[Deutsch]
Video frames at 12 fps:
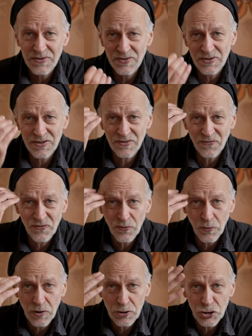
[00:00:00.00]
solchen
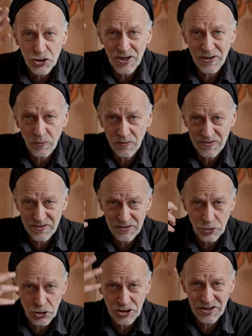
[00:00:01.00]

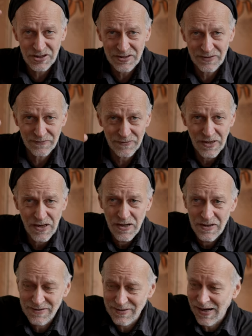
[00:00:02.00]
Vorstellungsgeschichten
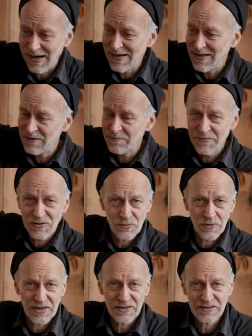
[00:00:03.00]
treiben zu
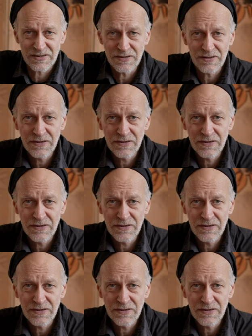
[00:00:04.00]
lassen.